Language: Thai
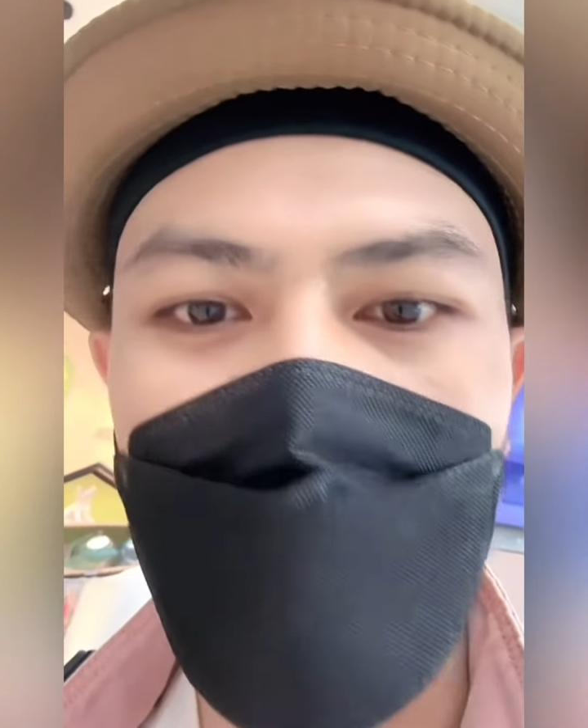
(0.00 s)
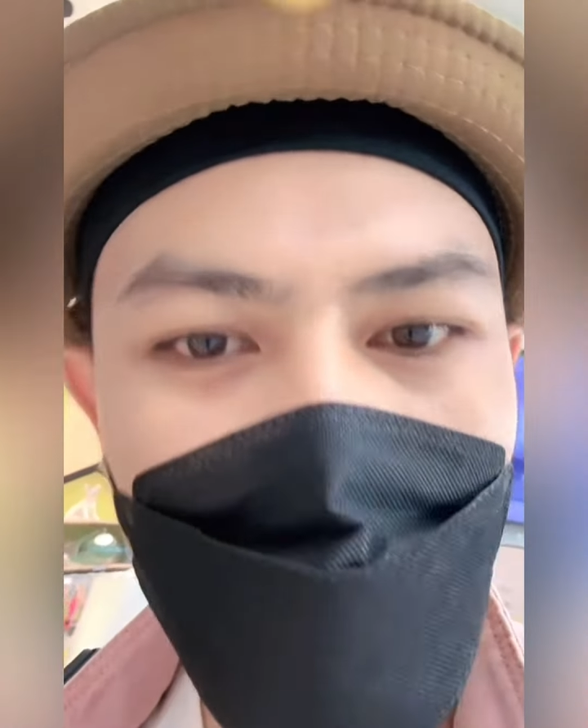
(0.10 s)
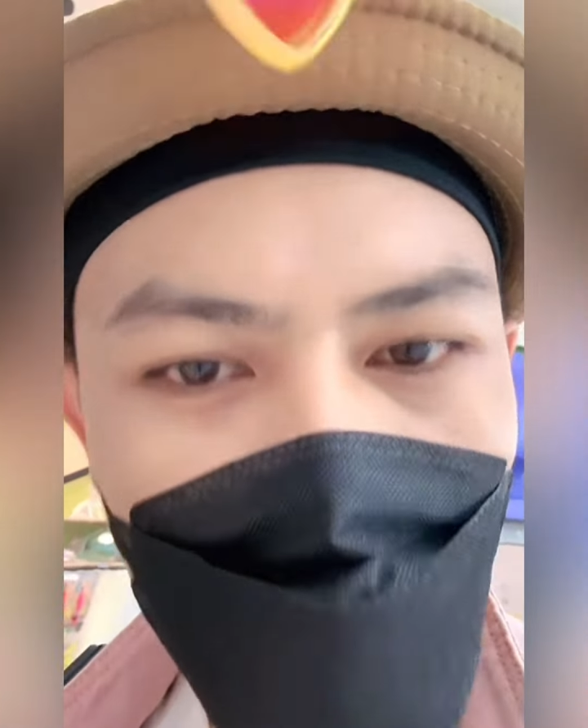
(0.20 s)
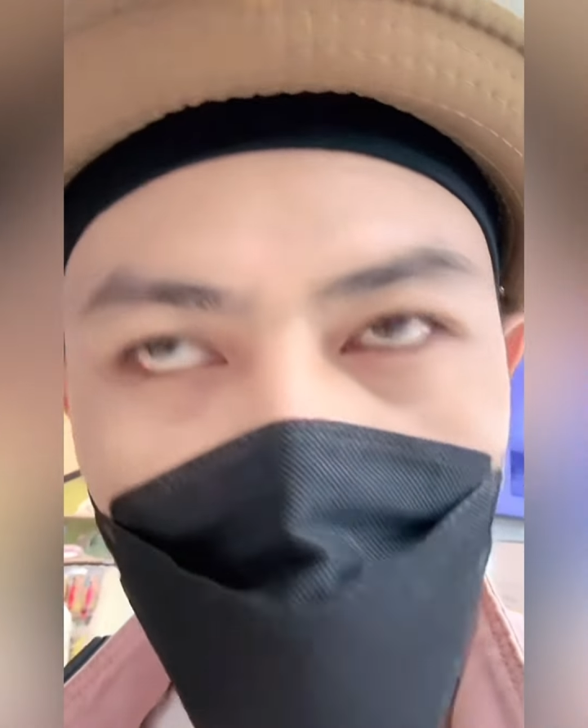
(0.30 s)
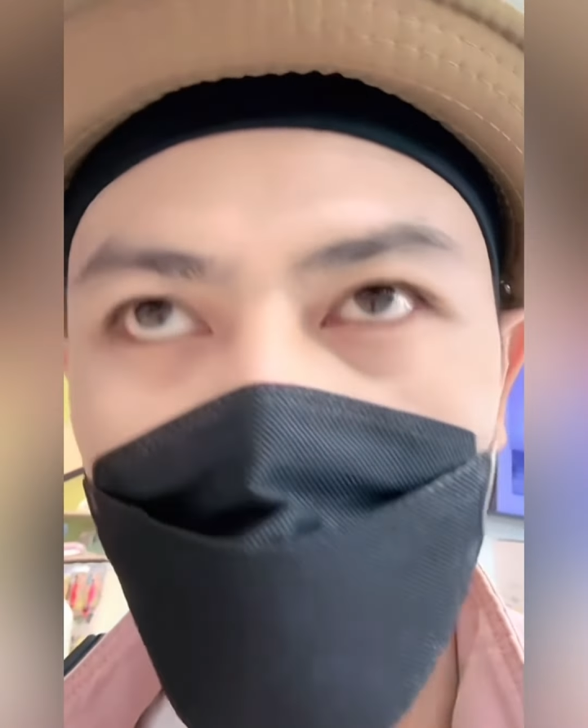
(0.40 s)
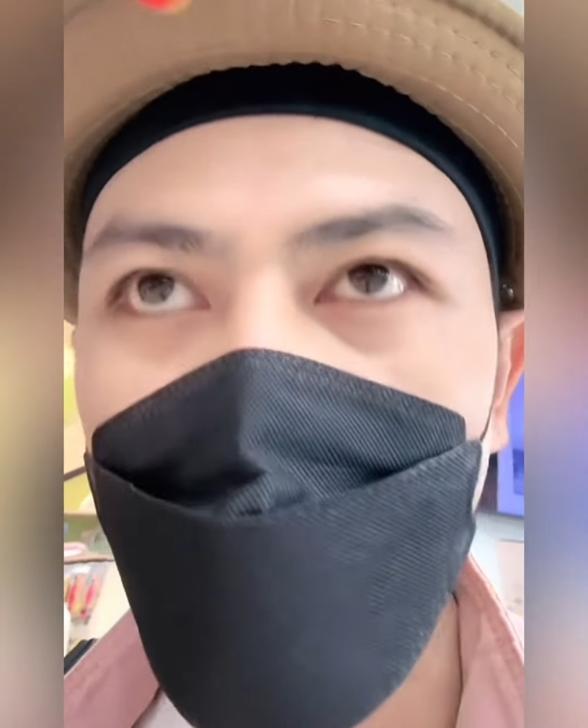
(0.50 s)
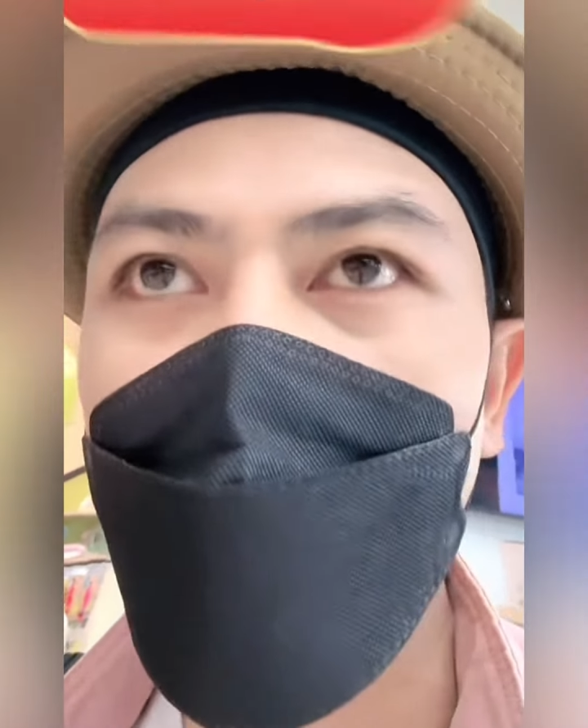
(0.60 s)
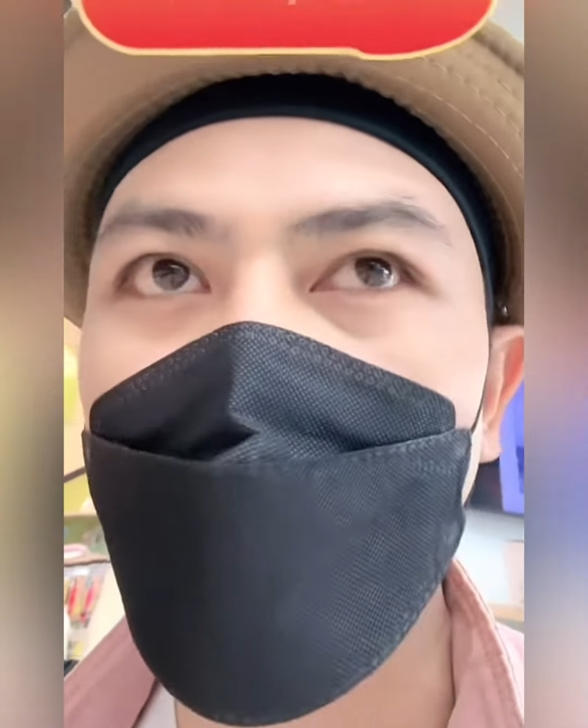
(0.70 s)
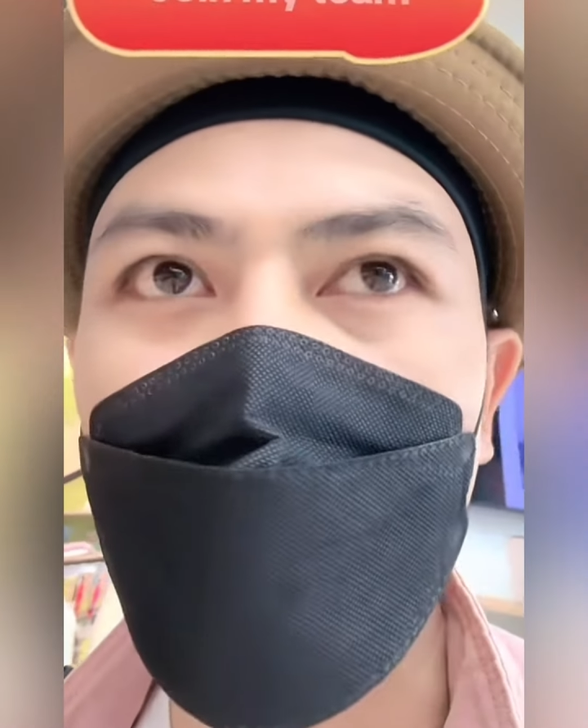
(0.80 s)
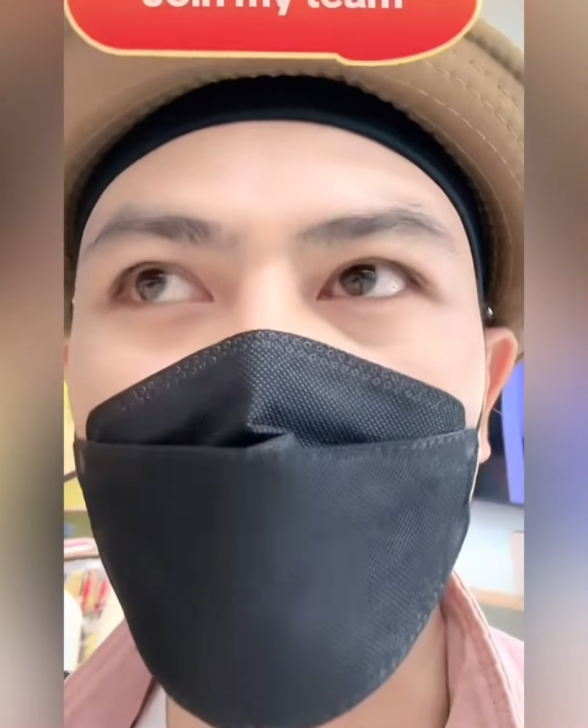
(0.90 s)
อย่ารอ
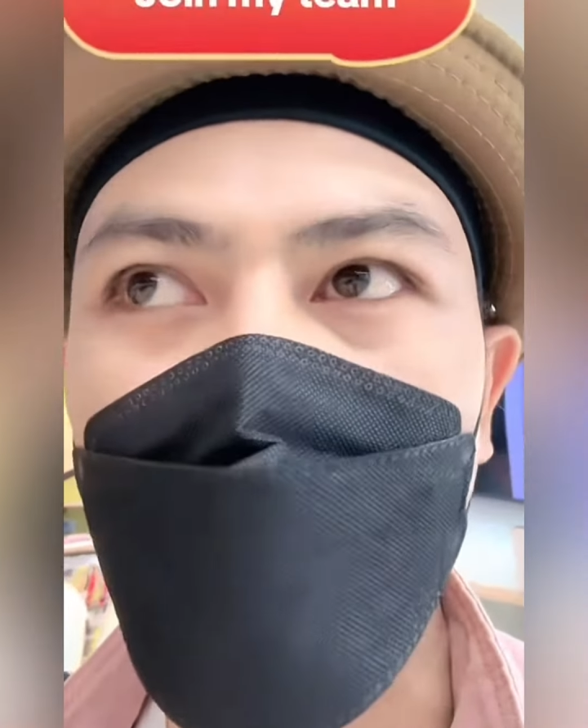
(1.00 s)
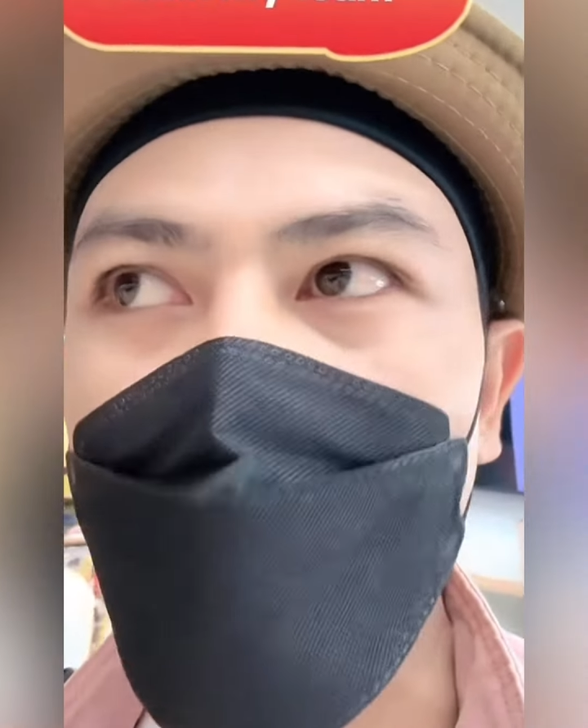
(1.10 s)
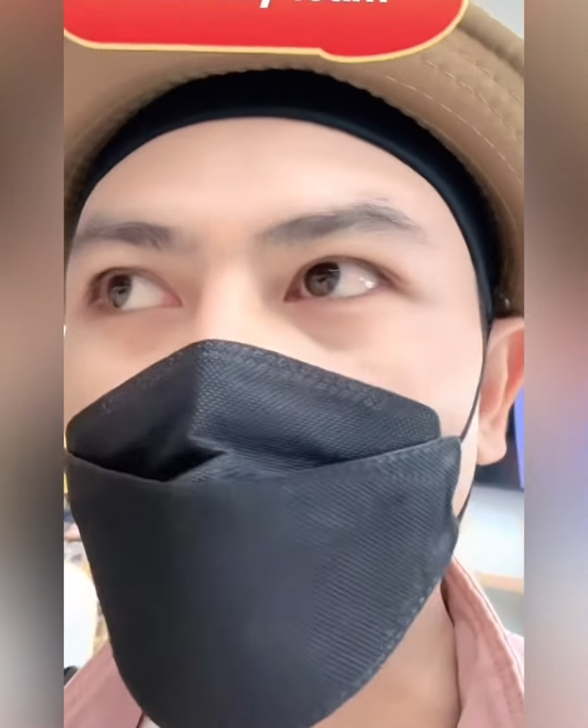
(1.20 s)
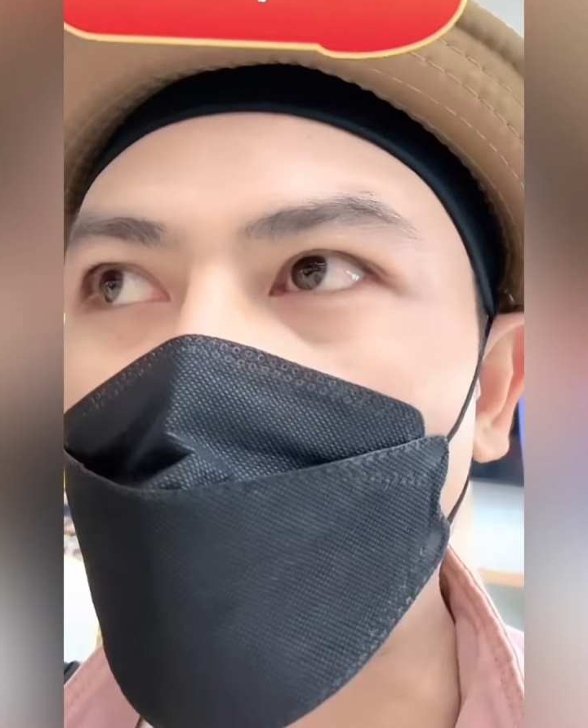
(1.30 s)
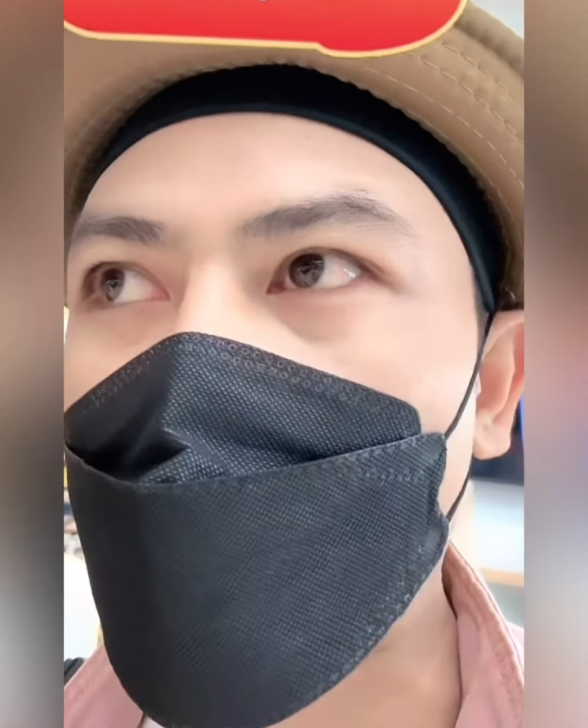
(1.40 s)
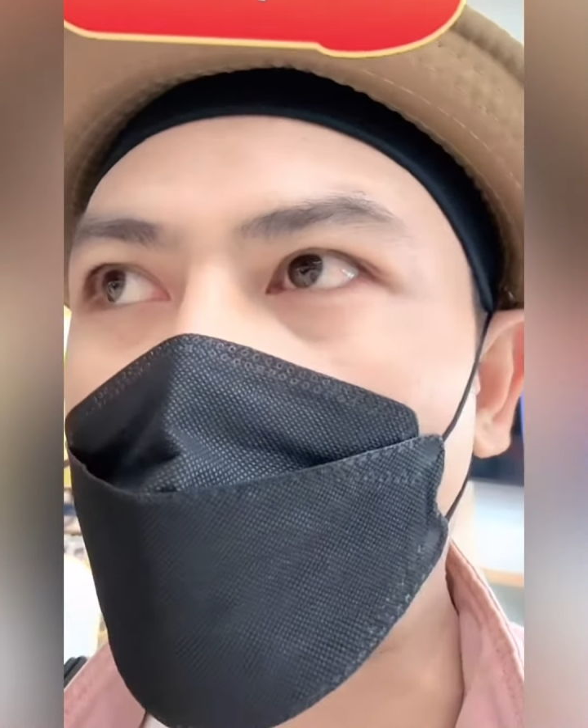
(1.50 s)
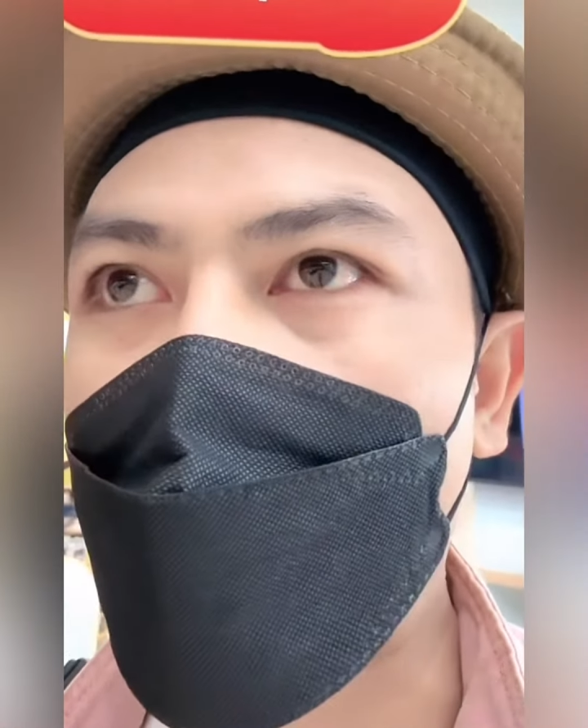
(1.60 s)
ช้านะครับสิบเจ็ดนาฬิ